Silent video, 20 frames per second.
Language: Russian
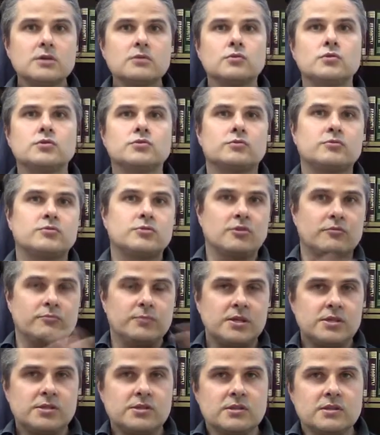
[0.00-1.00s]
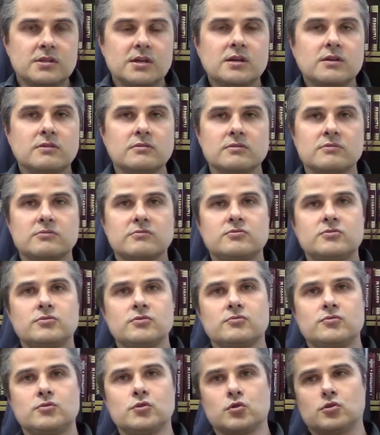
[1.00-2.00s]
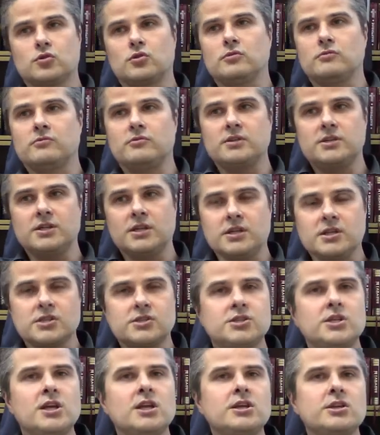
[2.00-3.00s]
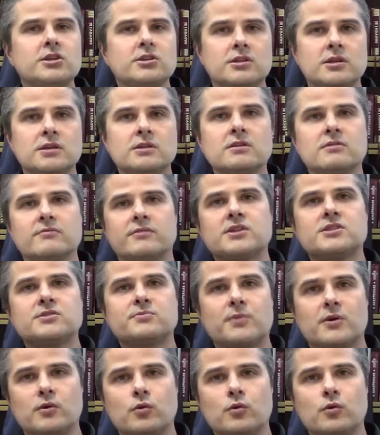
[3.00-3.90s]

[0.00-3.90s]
то есть вот все вместе, да, вот все, все что, где нет зелени, это 20,